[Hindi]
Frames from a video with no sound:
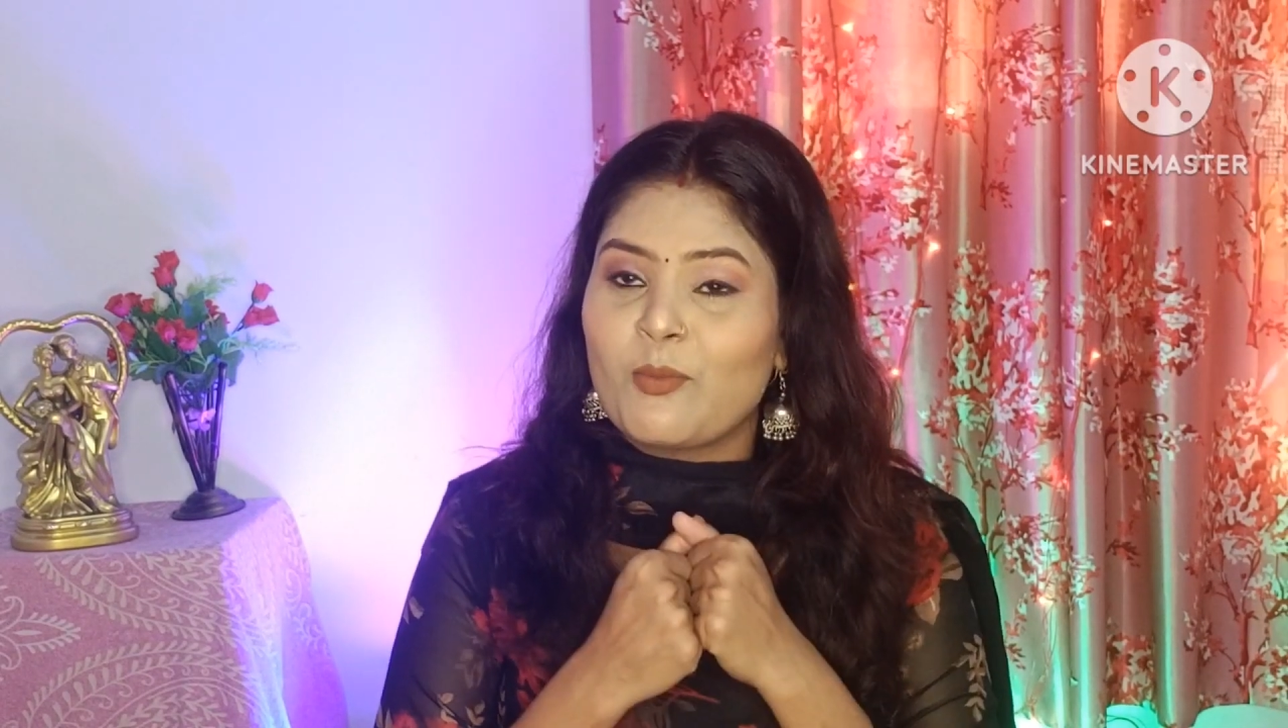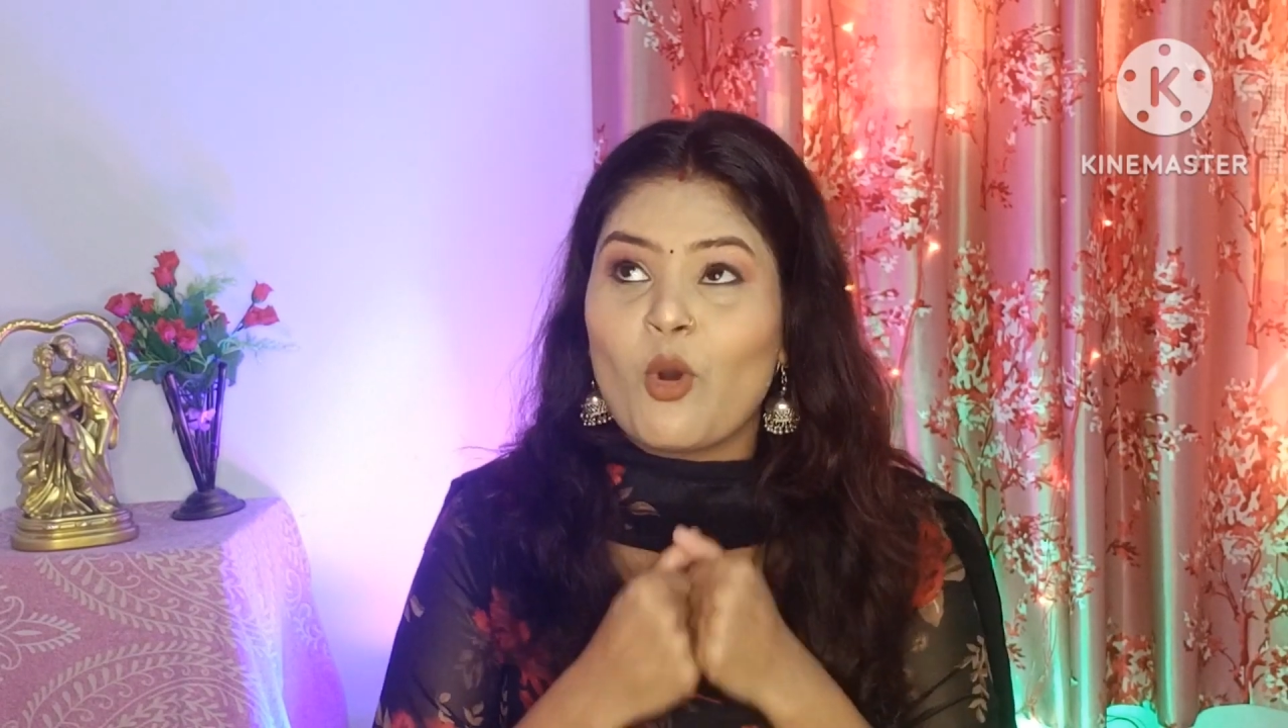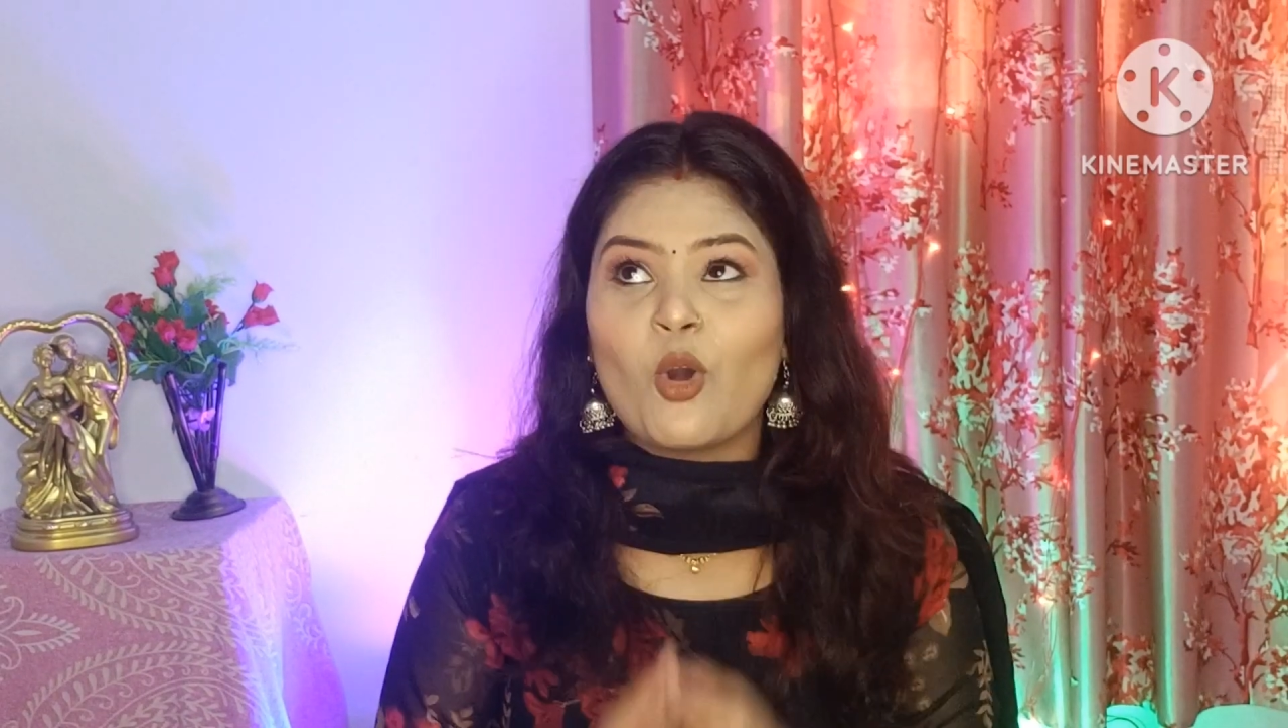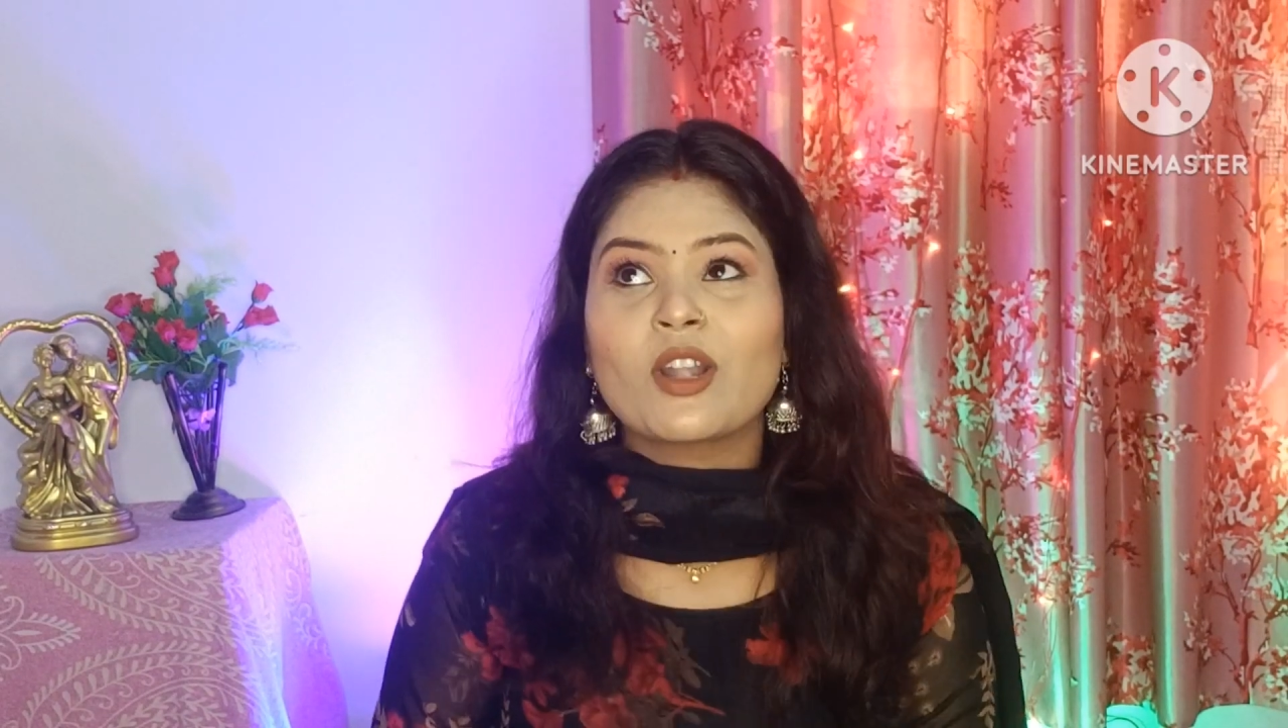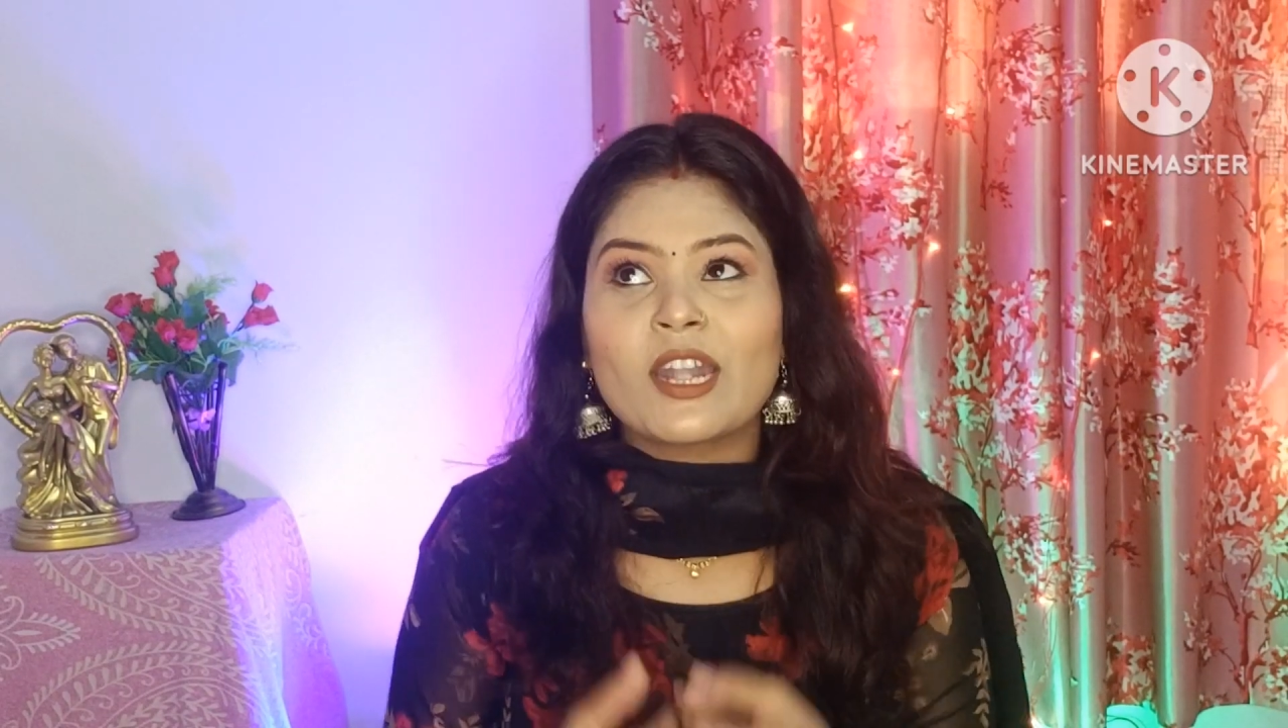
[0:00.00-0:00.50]

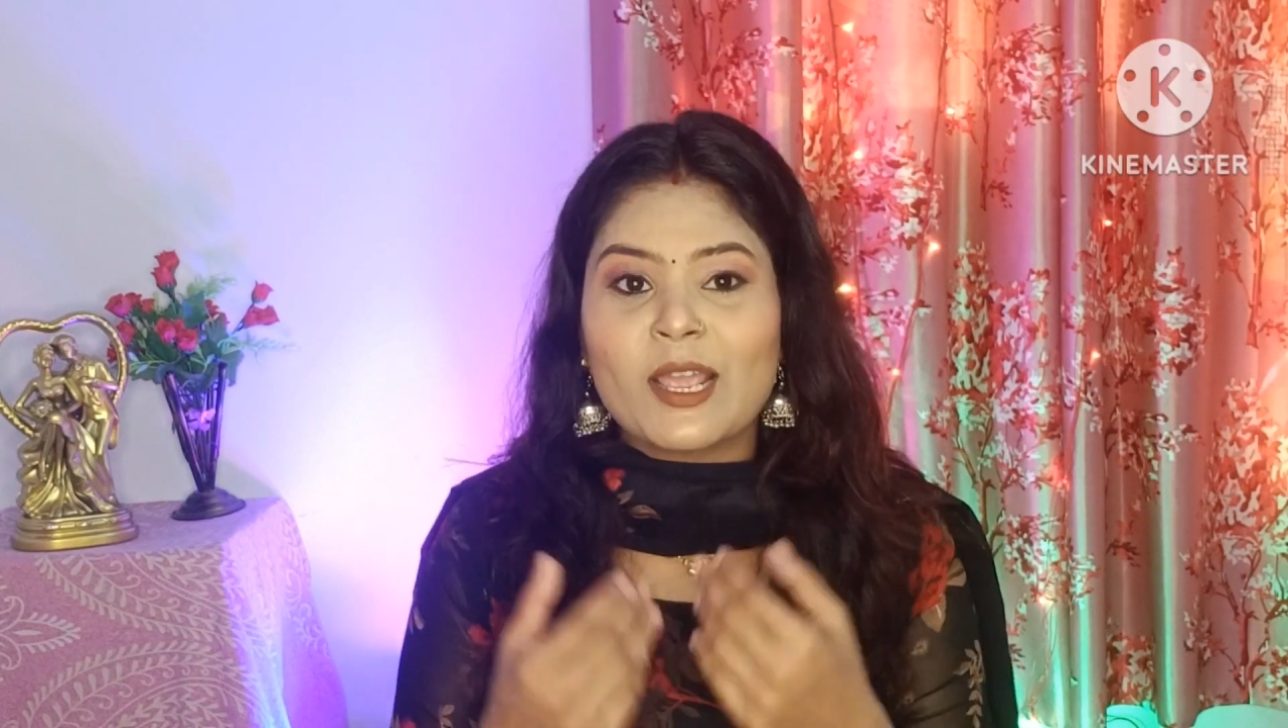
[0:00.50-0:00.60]
बहुत